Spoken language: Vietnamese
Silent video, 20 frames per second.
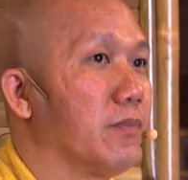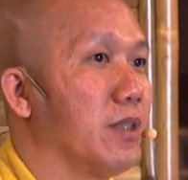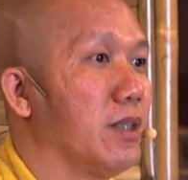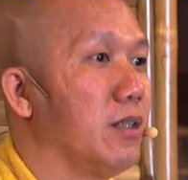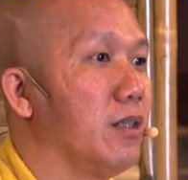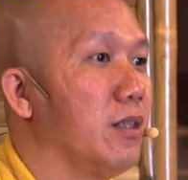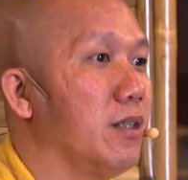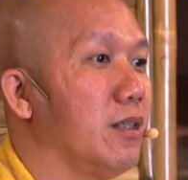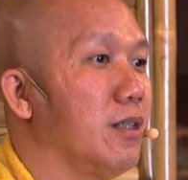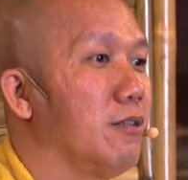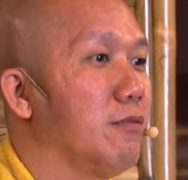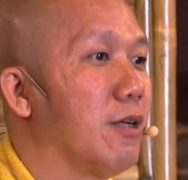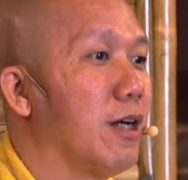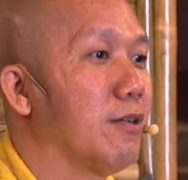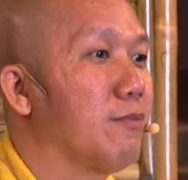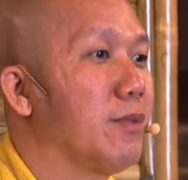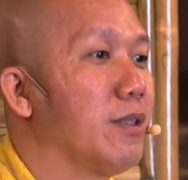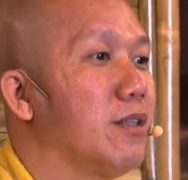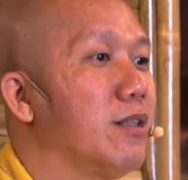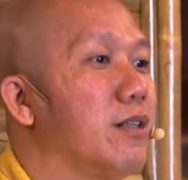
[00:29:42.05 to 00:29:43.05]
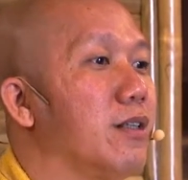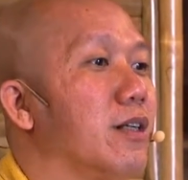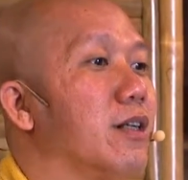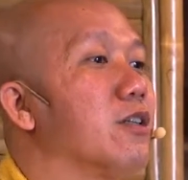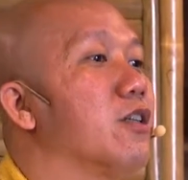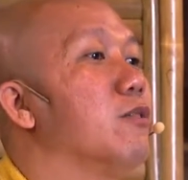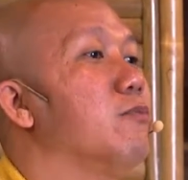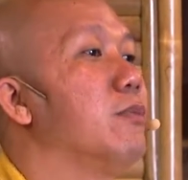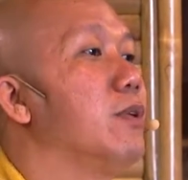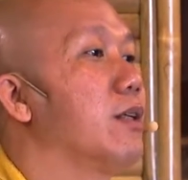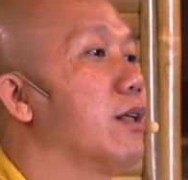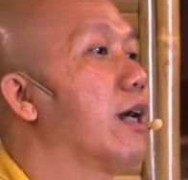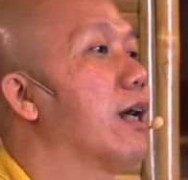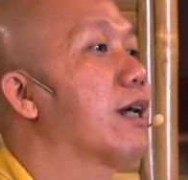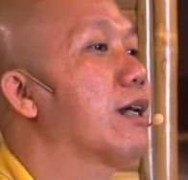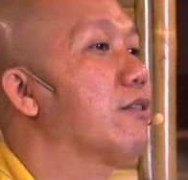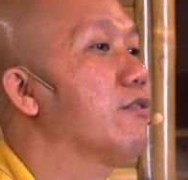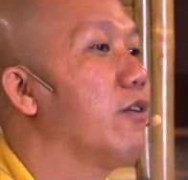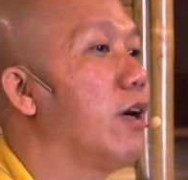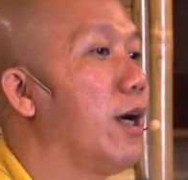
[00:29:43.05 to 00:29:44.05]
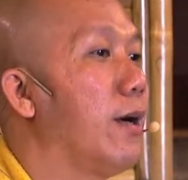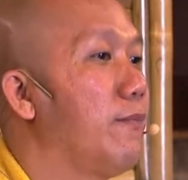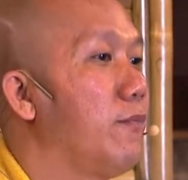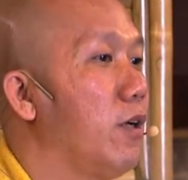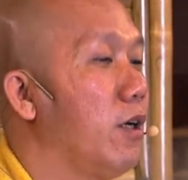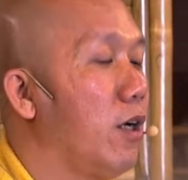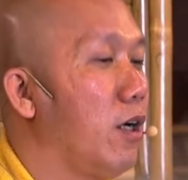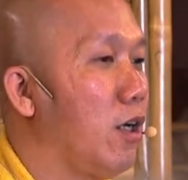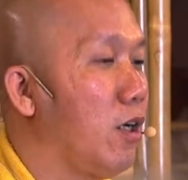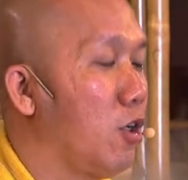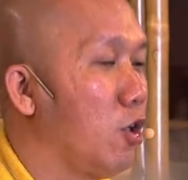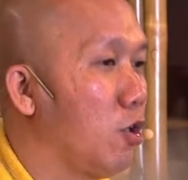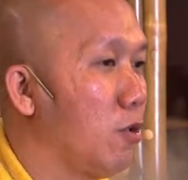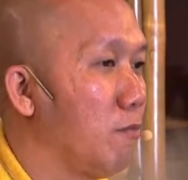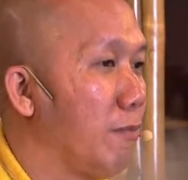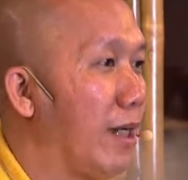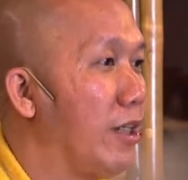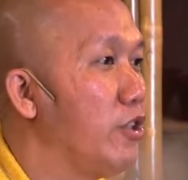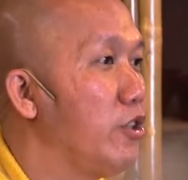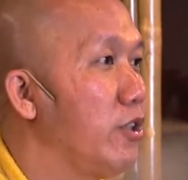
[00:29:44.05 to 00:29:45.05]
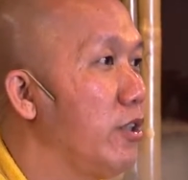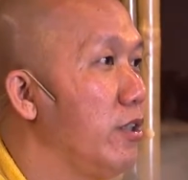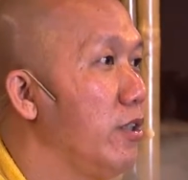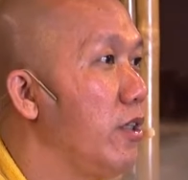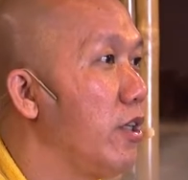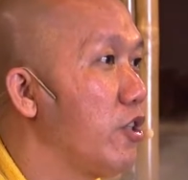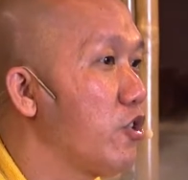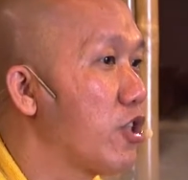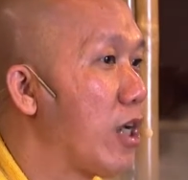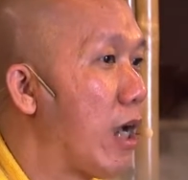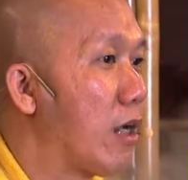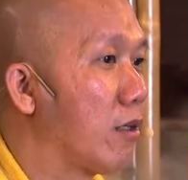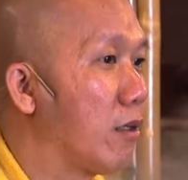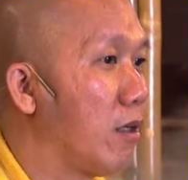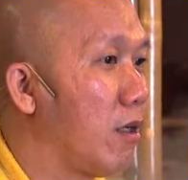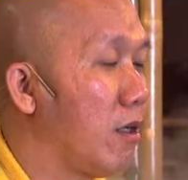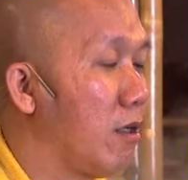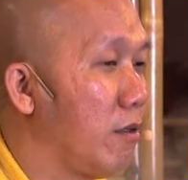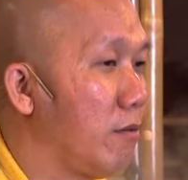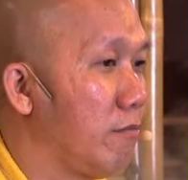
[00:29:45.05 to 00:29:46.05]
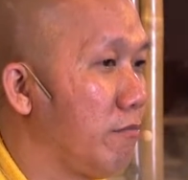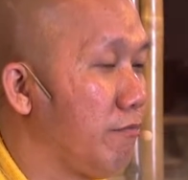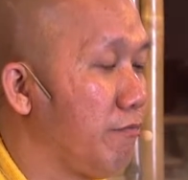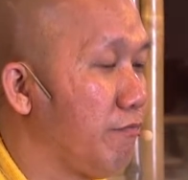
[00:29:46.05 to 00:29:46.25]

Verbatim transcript: cho nên đức phật mới đưa ra cho mình các cái pháp đó bảy trí về sắc đó